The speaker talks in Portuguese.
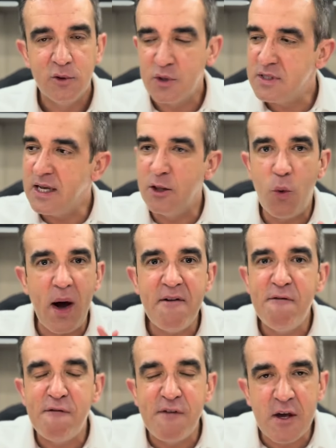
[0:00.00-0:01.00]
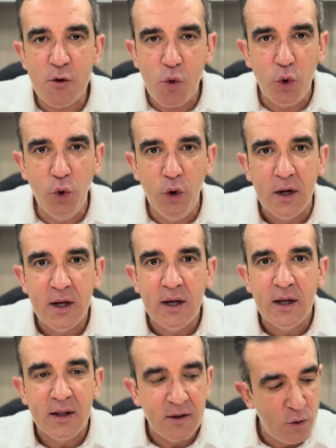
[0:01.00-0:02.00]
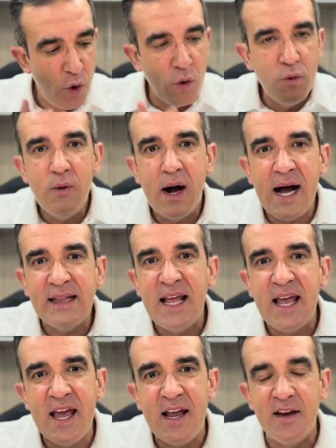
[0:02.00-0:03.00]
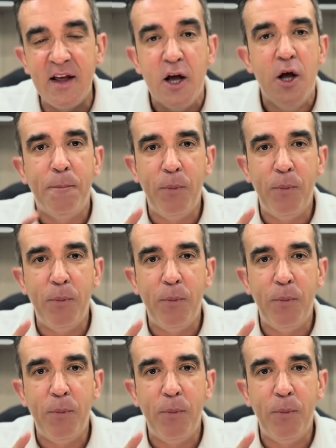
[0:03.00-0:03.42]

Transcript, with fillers: ou seja, não há vínculo com ADN.